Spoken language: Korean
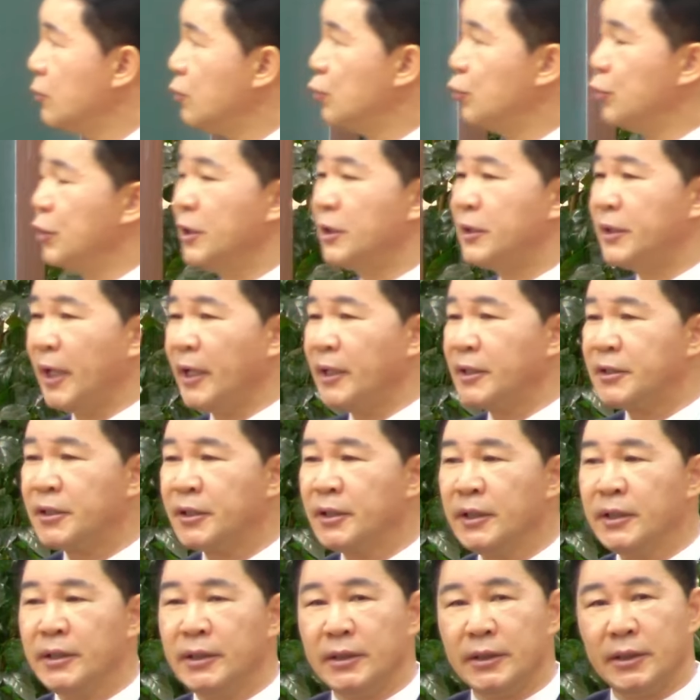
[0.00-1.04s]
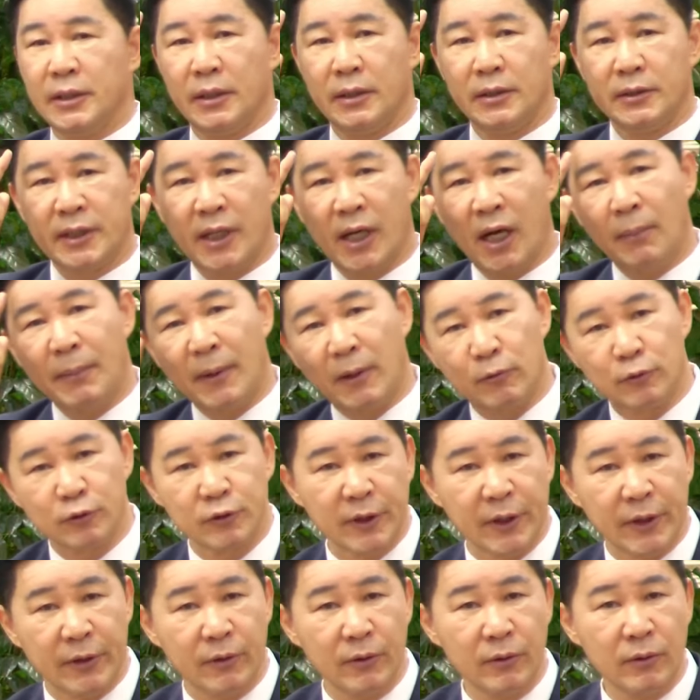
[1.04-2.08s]
우리 대청이 생각
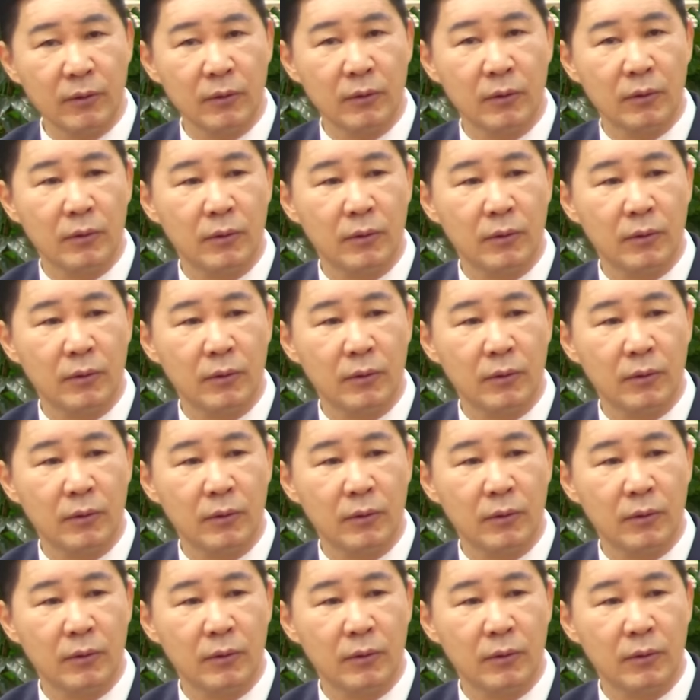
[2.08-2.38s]
바꾸세요.